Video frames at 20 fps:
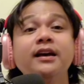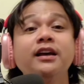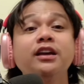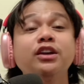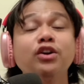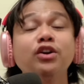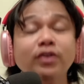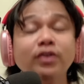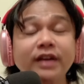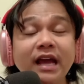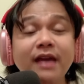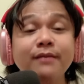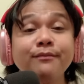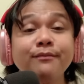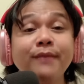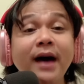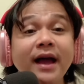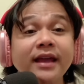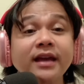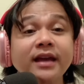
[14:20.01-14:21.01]
yung
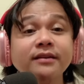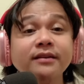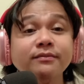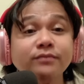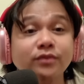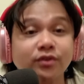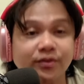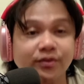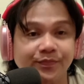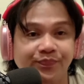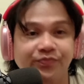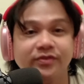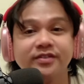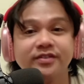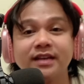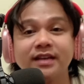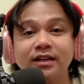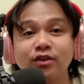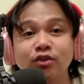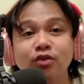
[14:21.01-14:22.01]
naibayad mo
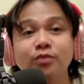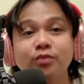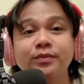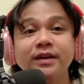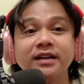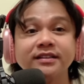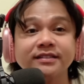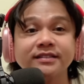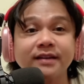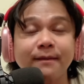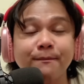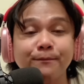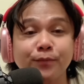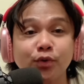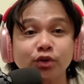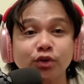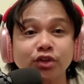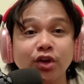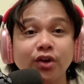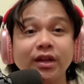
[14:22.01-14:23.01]
sa loob ng
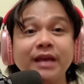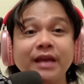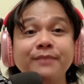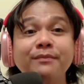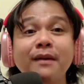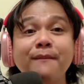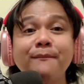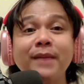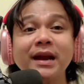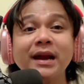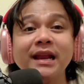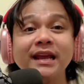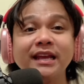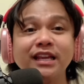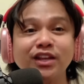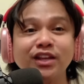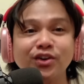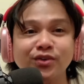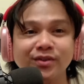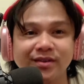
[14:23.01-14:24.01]
sampung taon, ibabalik
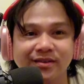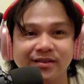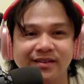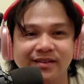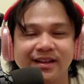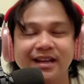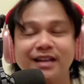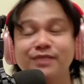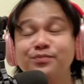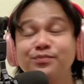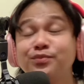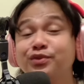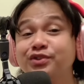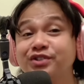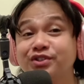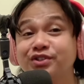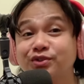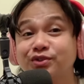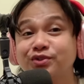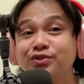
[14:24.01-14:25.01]
yon Reimburse yun.